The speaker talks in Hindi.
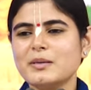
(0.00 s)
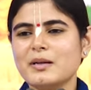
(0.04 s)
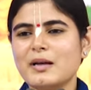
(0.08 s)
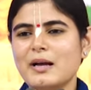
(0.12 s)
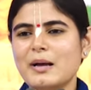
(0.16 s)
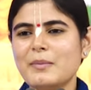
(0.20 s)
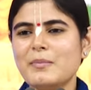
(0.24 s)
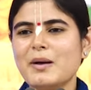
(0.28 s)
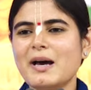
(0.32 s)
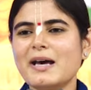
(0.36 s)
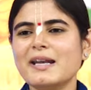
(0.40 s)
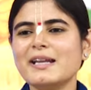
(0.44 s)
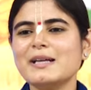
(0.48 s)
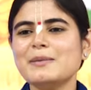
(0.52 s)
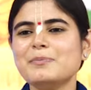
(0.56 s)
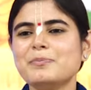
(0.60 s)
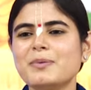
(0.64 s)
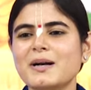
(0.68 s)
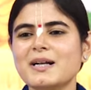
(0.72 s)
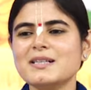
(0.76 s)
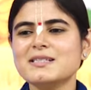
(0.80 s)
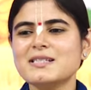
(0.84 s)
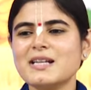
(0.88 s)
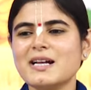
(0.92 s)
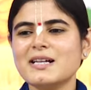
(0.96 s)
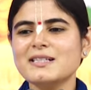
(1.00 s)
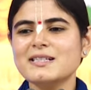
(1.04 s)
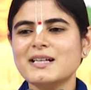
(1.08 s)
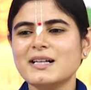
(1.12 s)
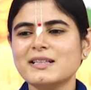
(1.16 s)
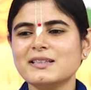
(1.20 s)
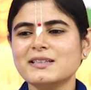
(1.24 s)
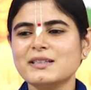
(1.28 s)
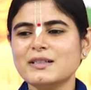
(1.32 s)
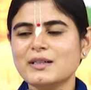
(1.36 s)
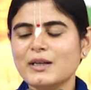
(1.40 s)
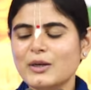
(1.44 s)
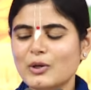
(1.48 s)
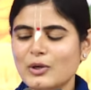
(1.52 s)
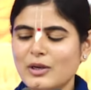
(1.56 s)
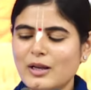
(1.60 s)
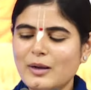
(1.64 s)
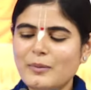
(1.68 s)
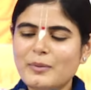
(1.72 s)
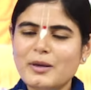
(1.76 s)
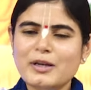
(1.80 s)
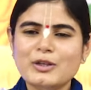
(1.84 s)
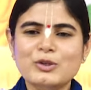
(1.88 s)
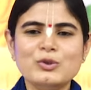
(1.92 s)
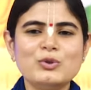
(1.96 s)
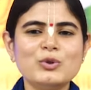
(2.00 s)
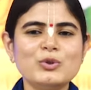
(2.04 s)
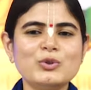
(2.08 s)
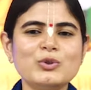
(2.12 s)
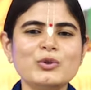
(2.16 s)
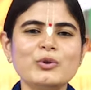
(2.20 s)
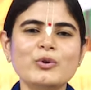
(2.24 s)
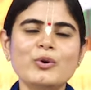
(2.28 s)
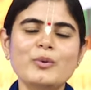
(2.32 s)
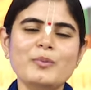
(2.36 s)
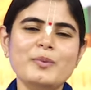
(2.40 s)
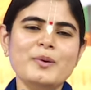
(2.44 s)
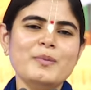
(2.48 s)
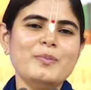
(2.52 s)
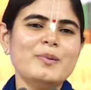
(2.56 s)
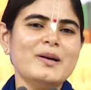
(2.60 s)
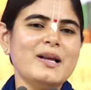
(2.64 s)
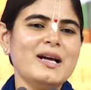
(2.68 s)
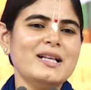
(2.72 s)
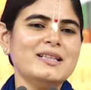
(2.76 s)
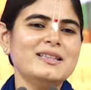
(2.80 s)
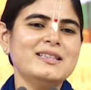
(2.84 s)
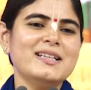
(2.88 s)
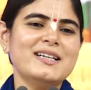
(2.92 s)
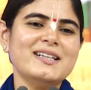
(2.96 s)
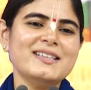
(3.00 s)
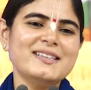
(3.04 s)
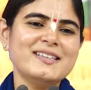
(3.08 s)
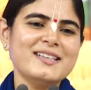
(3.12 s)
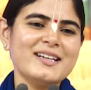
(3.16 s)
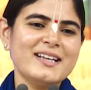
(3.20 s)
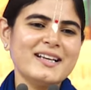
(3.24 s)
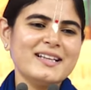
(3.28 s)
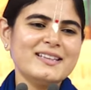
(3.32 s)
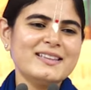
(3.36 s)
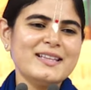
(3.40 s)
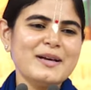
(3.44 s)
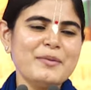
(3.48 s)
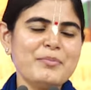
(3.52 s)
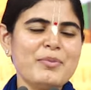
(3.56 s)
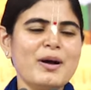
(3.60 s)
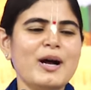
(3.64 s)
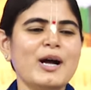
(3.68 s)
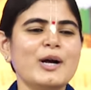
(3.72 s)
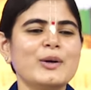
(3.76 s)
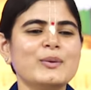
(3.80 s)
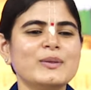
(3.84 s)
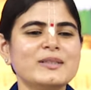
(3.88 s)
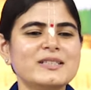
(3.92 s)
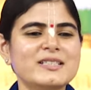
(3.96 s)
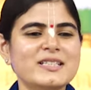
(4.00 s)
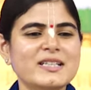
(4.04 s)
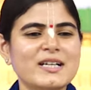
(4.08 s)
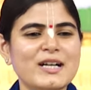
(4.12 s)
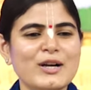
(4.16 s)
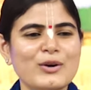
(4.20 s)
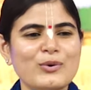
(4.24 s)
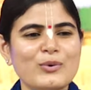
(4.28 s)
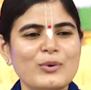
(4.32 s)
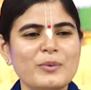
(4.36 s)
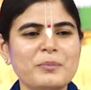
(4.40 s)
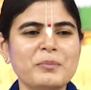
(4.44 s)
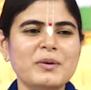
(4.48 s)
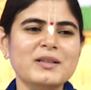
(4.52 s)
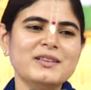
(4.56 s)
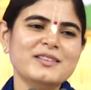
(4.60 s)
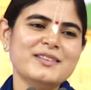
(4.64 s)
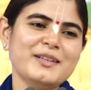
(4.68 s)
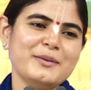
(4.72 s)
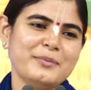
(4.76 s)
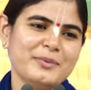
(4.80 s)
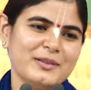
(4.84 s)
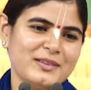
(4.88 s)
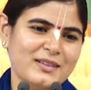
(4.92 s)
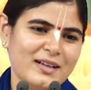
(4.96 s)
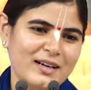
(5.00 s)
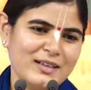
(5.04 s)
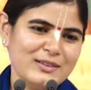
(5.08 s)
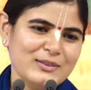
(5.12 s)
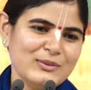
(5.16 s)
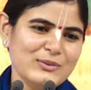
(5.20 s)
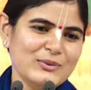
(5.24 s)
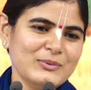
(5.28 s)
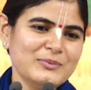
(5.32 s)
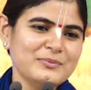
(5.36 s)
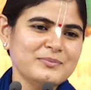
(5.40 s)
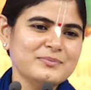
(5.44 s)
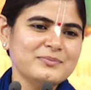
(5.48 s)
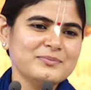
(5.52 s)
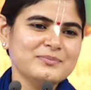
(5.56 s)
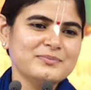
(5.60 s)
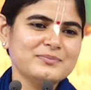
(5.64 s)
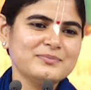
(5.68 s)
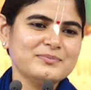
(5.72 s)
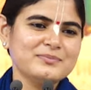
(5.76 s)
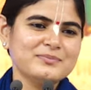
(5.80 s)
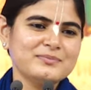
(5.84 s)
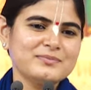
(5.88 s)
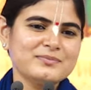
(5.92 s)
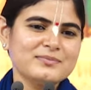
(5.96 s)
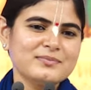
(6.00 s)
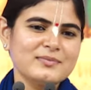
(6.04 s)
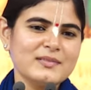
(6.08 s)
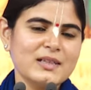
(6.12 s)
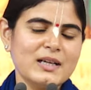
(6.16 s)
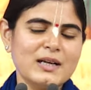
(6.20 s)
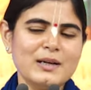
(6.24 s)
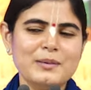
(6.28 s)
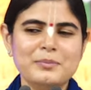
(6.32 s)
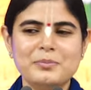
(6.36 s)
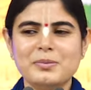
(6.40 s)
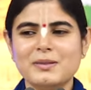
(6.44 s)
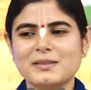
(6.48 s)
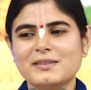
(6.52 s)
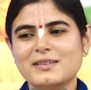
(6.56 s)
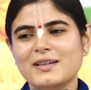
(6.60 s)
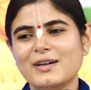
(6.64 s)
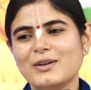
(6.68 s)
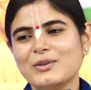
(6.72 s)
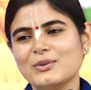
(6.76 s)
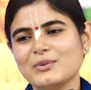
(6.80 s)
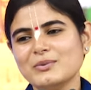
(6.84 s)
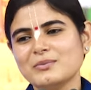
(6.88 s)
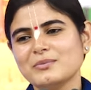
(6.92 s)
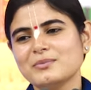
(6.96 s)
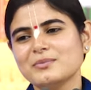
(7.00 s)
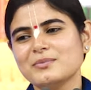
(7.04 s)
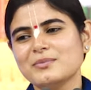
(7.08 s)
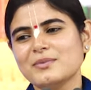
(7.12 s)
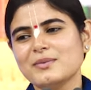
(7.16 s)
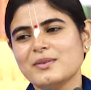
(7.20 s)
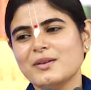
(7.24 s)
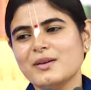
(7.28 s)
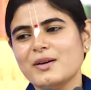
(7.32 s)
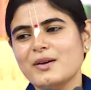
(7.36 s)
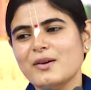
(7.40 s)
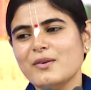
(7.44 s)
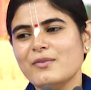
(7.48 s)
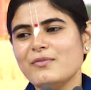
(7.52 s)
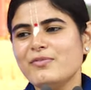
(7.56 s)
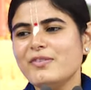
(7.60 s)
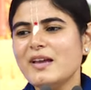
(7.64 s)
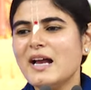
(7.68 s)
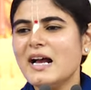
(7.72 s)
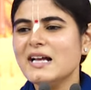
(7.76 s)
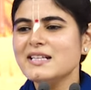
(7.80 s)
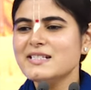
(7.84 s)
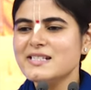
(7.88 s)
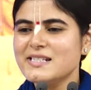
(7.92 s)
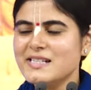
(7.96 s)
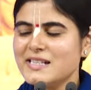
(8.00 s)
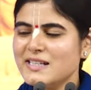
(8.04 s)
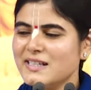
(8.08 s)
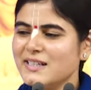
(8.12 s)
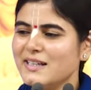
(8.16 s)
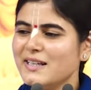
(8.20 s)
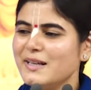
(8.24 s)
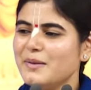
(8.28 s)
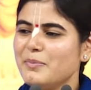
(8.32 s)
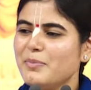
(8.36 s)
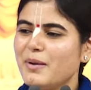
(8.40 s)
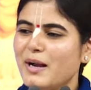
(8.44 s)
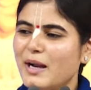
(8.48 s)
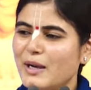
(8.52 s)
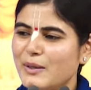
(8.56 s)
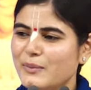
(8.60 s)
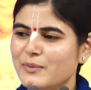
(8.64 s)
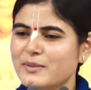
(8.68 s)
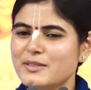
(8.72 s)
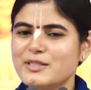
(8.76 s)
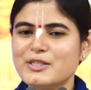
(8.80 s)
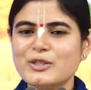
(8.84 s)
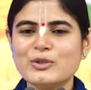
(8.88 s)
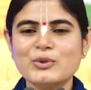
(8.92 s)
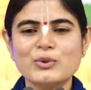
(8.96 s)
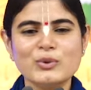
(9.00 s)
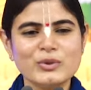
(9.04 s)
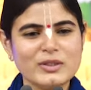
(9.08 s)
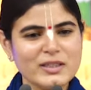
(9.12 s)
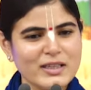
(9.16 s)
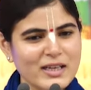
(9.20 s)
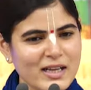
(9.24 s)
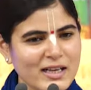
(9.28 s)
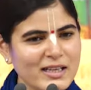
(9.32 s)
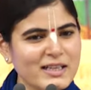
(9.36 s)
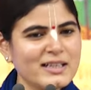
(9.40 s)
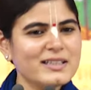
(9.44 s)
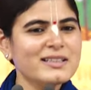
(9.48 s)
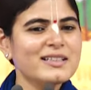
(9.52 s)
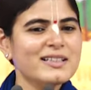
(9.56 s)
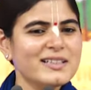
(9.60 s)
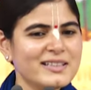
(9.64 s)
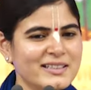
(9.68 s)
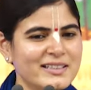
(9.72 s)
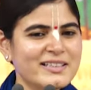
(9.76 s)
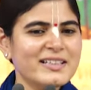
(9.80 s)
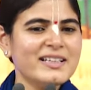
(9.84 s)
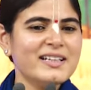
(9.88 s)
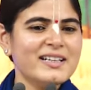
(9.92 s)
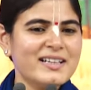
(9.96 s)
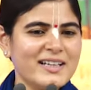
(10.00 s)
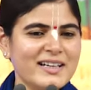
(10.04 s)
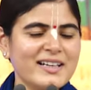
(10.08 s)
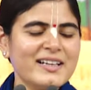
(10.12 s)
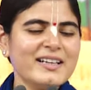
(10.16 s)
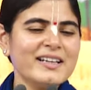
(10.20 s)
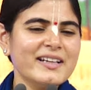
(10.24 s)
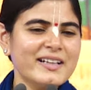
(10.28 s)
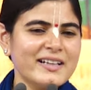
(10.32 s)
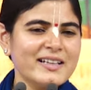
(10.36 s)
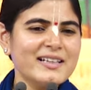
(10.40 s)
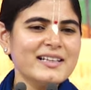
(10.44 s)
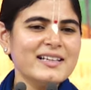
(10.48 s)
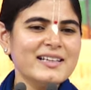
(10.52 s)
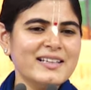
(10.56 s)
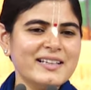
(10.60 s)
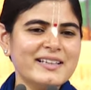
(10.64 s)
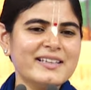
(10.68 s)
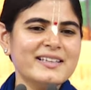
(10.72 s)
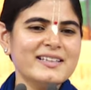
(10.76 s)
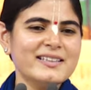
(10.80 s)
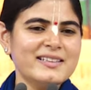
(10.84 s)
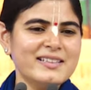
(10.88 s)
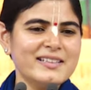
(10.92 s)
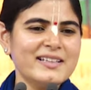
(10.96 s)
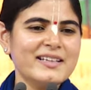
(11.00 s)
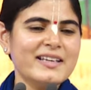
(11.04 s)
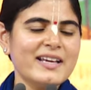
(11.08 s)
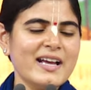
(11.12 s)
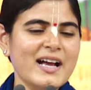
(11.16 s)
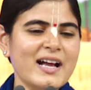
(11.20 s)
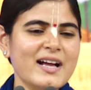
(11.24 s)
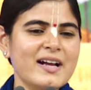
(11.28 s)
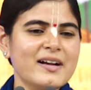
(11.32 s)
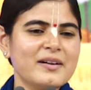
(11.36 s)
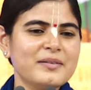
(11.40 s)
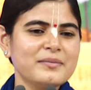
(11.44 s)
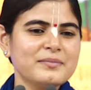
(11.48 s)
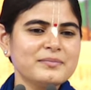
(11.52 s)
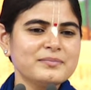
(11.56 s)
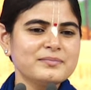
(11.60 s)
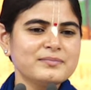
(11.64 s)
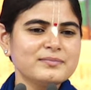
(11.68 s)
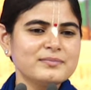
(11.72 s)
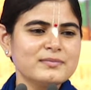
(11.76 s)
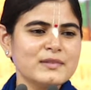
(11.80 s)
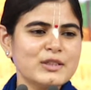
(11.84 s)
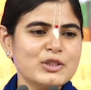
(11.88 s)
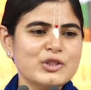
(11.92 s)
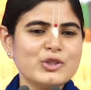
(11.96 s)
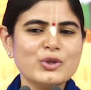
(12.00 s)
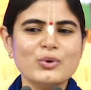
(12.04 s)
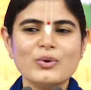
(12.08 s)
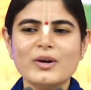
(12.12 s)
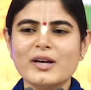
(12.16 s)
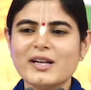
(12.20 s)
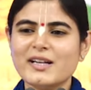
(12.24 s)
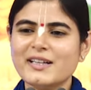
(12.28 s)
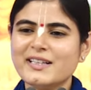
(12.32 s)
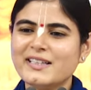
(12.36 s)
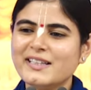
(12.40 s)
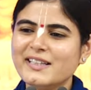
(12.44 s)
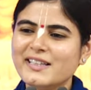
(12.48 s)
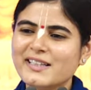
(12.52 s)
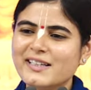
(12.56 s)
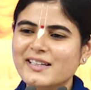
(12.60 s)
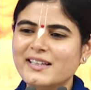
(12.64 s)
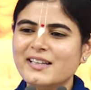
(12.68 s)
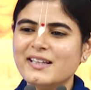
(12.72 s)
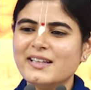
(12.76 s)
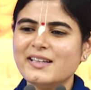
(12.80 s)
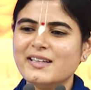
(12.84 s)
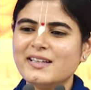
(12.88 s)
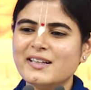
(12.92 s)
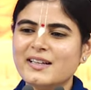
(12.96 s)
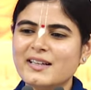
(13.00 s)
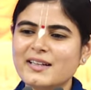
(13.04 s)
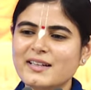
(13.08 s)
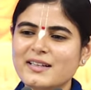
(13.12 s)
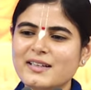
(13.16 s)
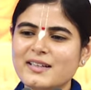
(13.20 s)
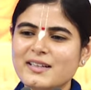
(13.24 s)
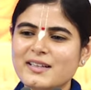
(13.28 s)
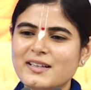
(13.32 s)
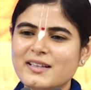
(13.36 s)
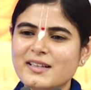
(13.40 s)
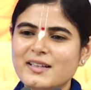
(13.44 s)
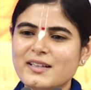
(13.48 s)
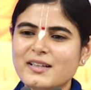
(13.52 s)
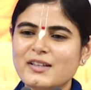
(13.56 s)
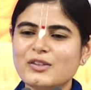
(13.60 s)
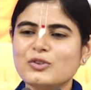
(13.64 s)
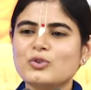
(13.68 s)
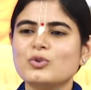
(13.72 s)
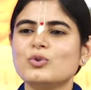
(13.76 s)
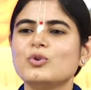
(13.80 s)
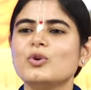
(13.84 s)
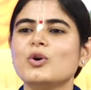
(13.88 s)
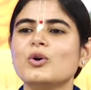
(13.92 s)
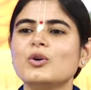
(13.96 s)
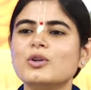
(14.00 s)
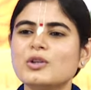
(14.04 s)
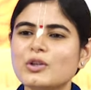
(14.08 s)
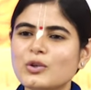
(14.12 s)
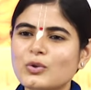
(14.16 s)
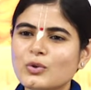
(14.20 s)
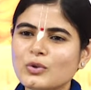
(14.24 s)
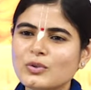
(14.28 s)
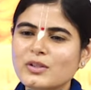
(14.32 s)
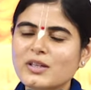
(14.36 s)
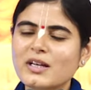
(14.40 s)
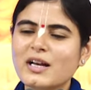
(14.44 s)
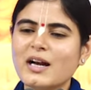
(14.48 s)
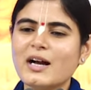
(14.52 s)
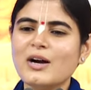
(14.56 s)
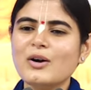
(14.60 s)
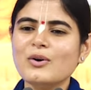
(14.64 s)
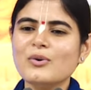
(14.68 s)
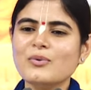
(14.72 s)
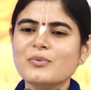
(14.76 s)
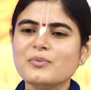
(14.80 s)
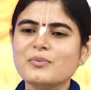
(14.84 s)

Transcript: हमारे ही पास आ जाते तो हमारे घुटनों में बड़ा दर्द रहता भागवत जी का कोई मंत्र बता दो अब बताओ व्यास जी ने ये भागवत जी घुटना का दर्द ठीक करने के लिए लिखी थी क्या शुगर ठीक नहीं है तो डॉक्टर को दिखाओ